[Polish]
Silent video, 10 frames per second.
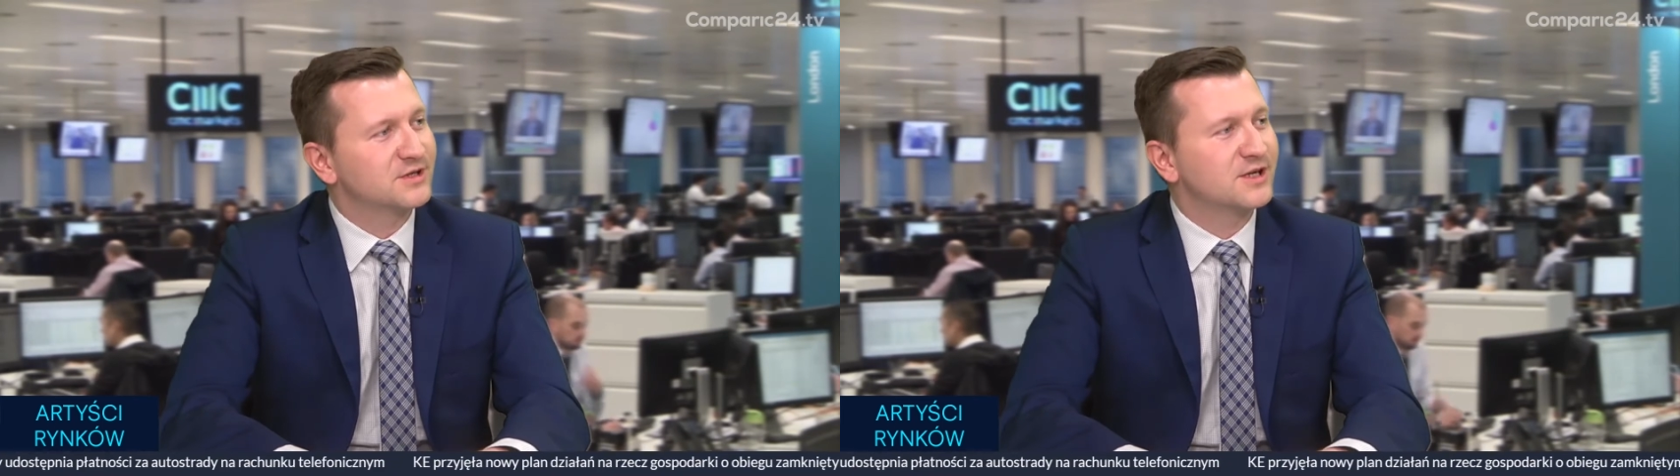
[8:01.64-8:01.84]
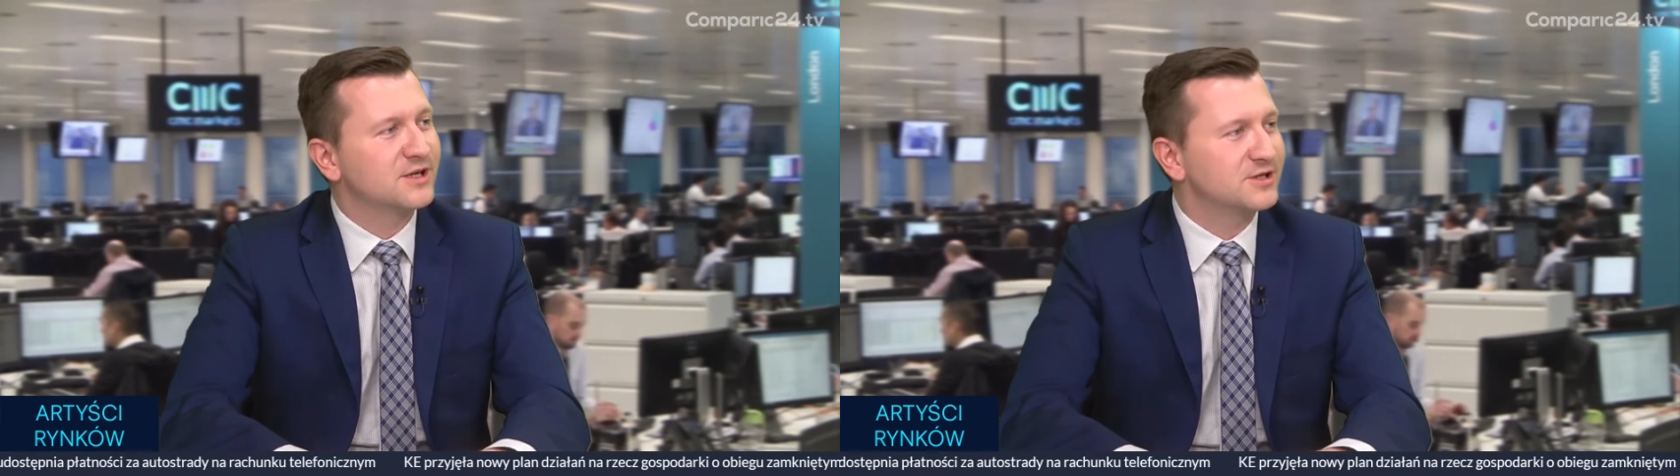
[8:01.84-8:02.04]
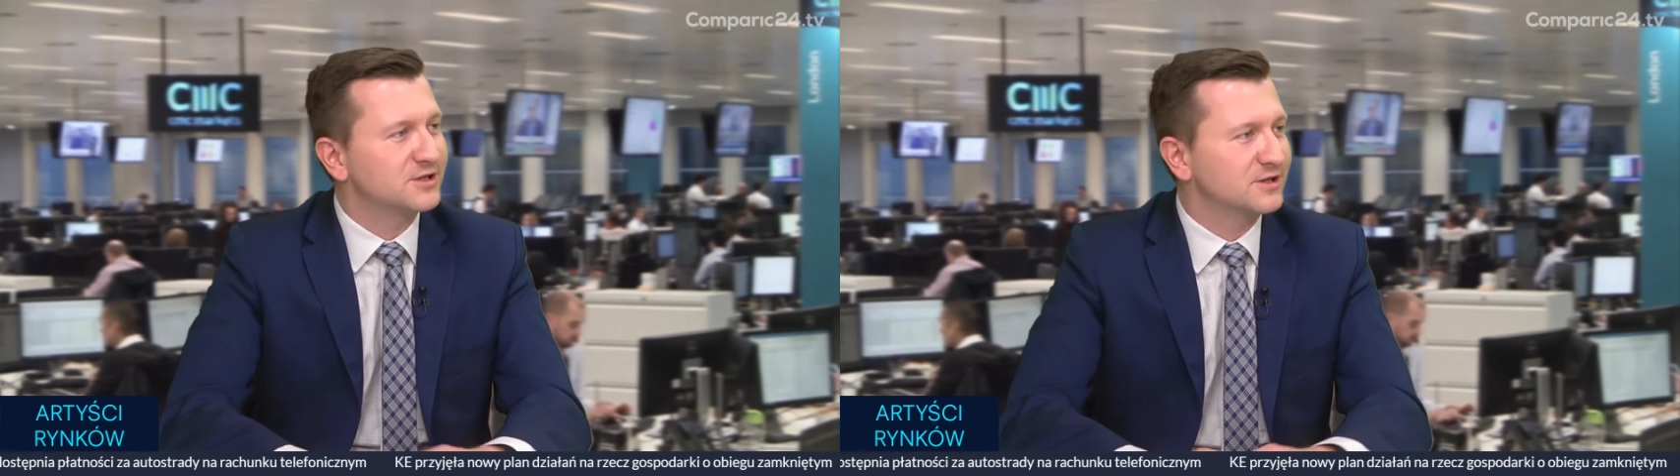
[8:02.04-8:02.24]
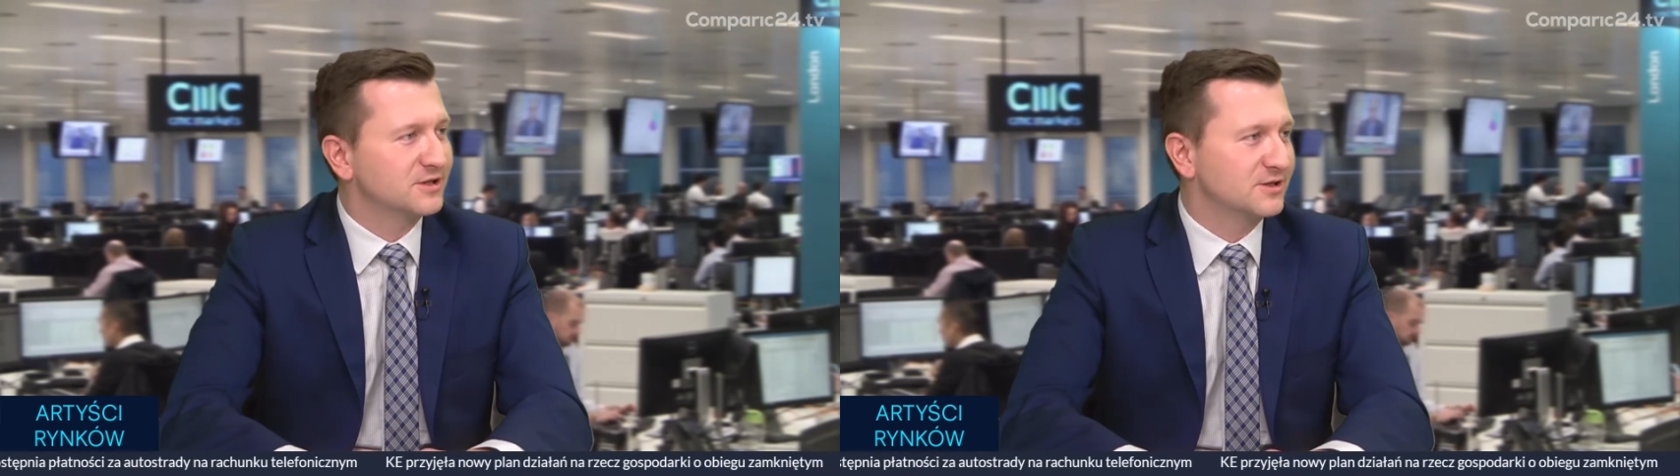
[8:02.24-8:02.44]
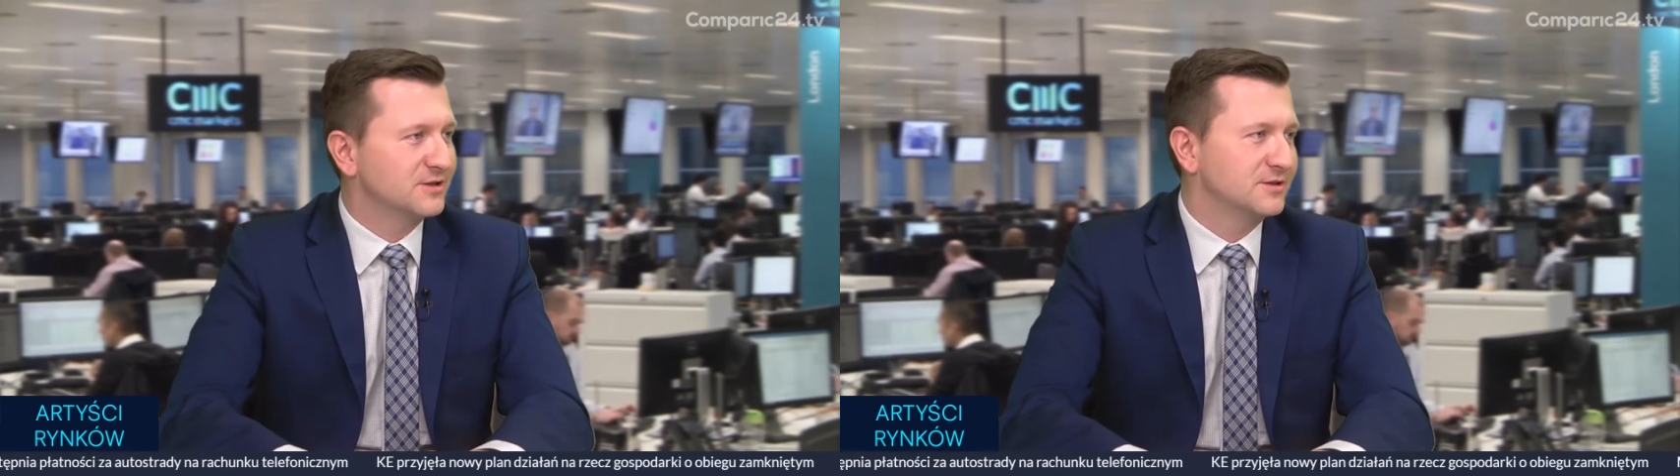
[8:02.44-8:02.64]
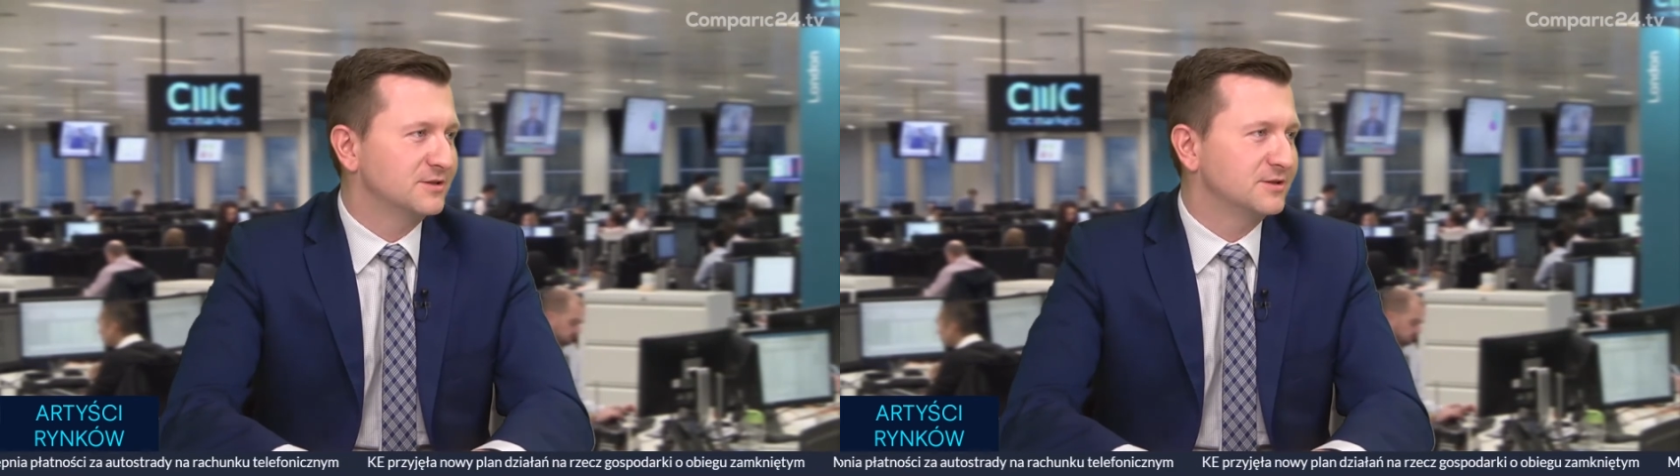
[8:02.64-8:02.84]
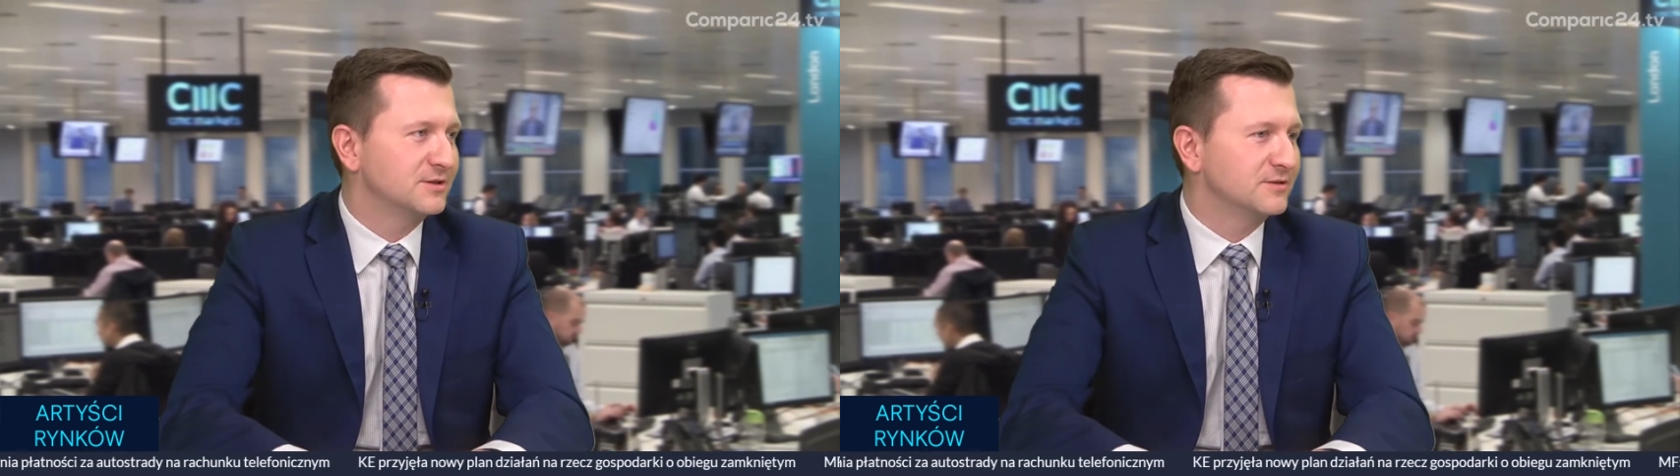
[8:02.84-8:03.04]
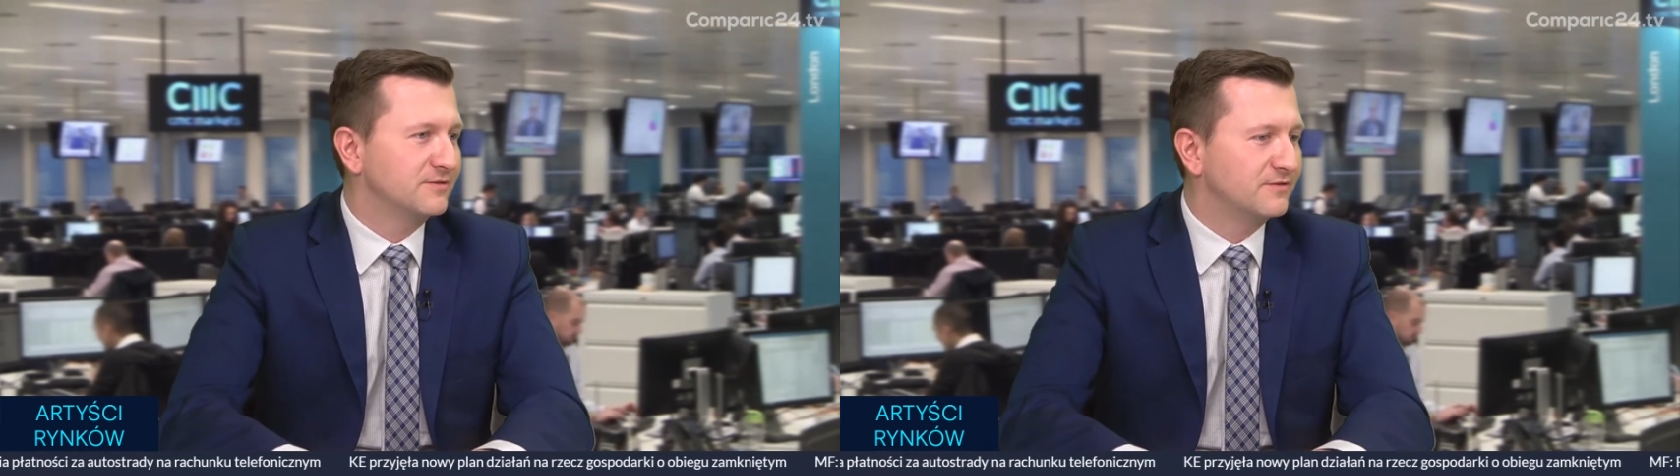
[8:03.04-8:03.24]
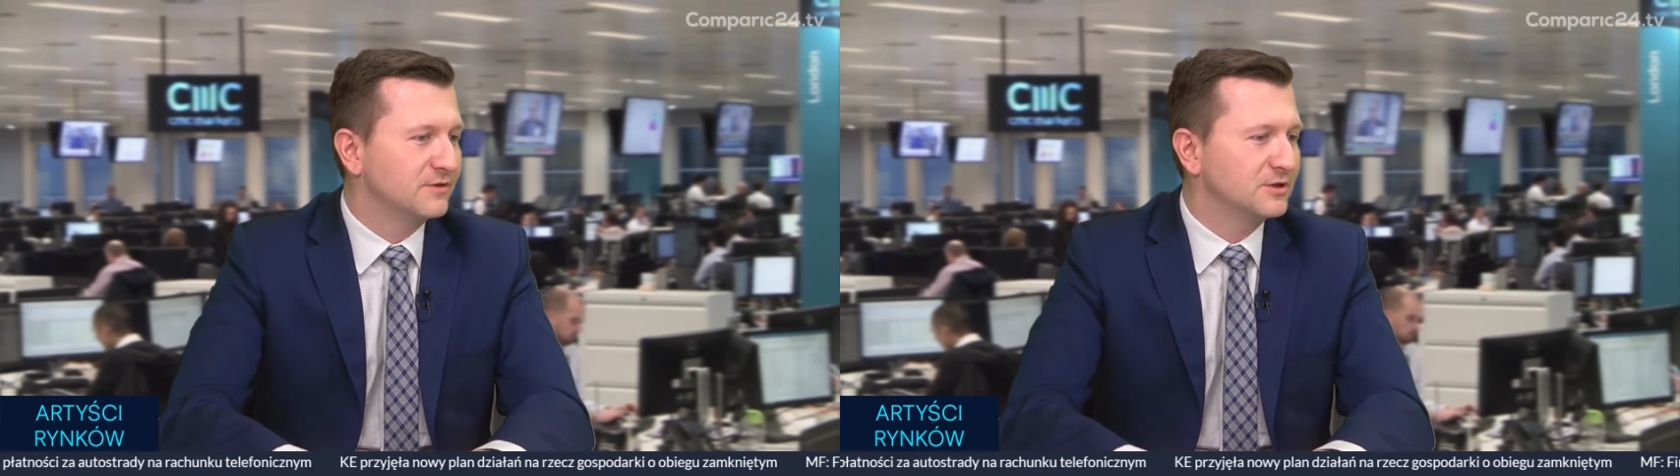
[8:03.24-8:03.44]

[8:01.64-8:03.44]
zagranicznych w